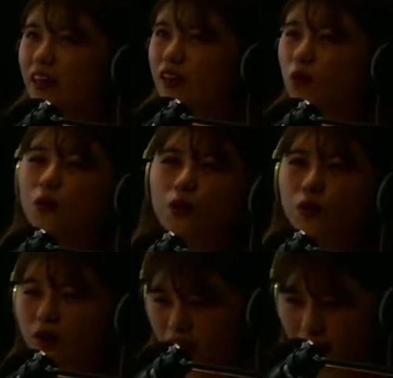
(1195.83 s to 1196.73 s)
東
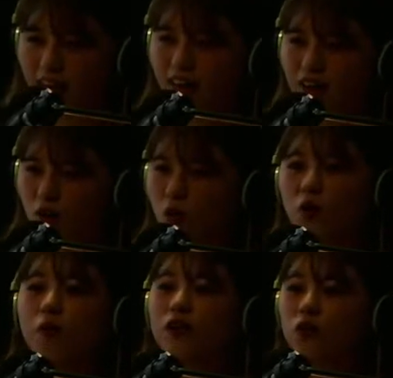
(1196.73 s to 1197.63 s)
京から
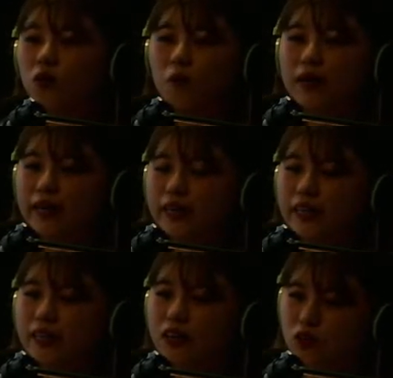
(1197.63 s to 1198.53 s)
神戸の方まで
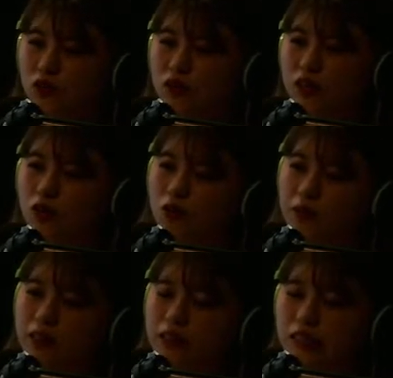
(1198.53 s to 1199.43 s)
出る夜行
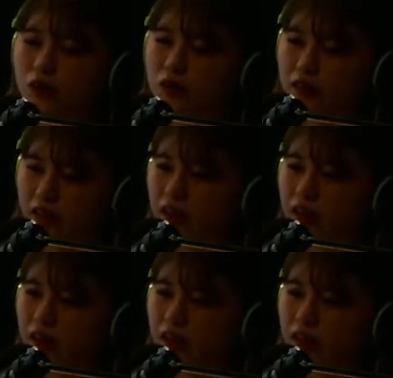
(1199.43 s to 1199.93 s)
バスに乗って